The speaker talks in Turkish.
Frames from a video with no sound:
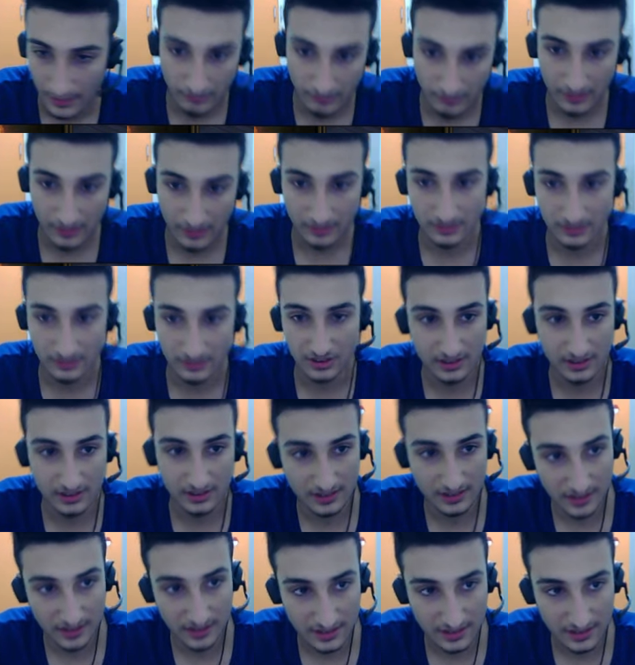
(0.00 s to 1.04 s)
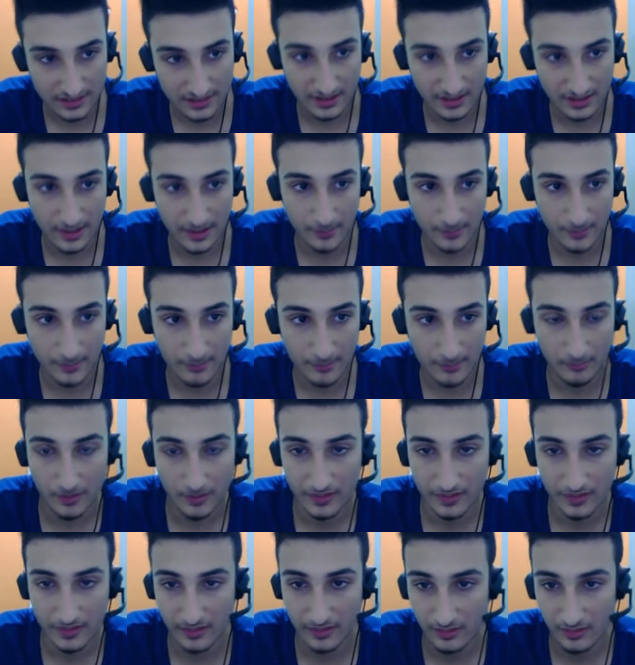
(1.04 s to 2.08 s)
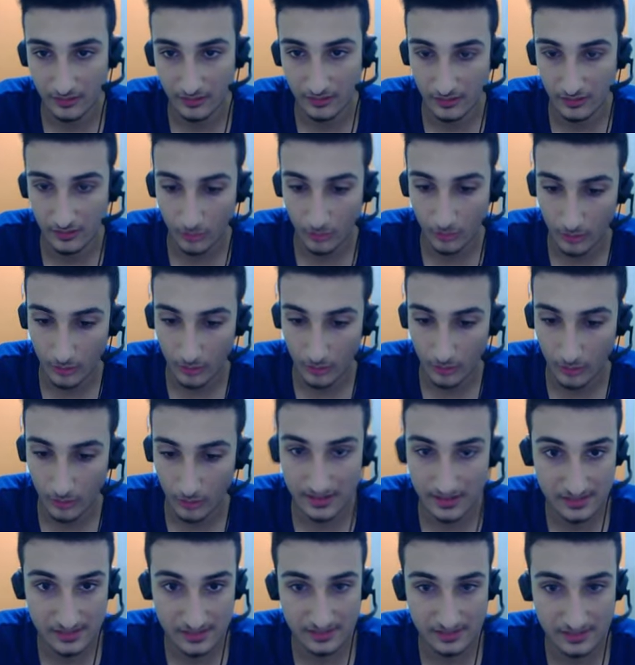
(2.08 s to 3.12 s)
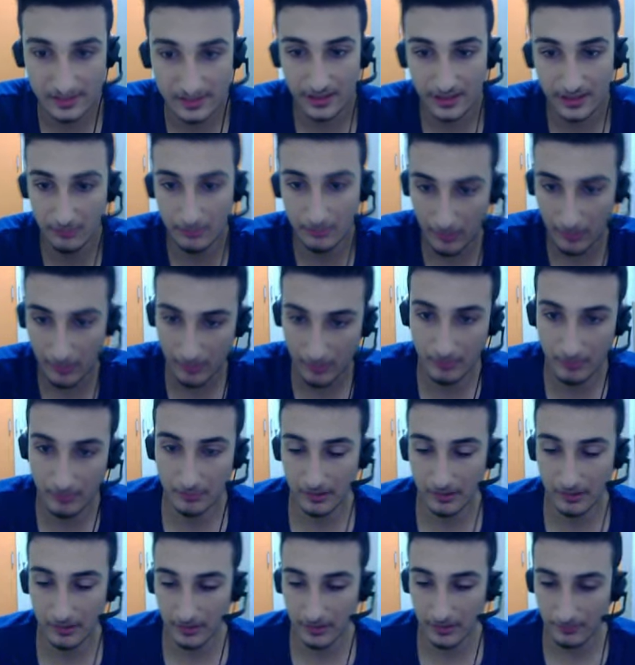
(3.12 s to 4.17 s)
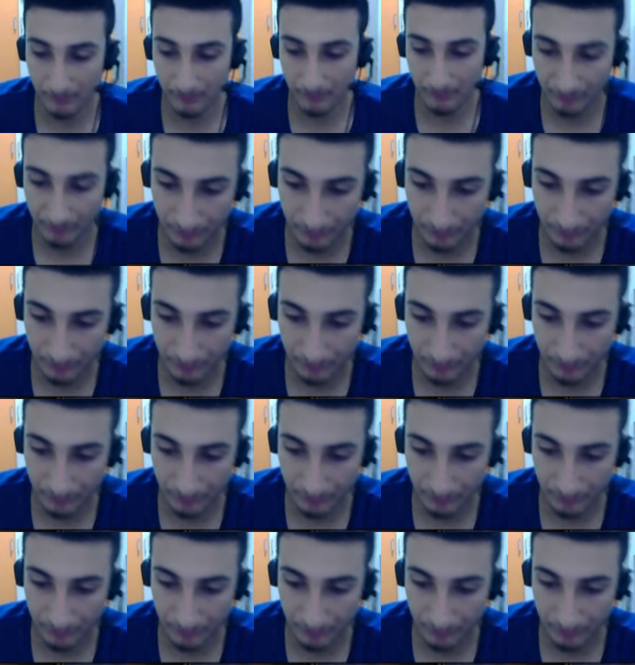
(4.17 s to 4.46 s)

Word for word: Ben şahsen gerçekten yapamam. Hani öyle bir işsiz değilim yapamam yani.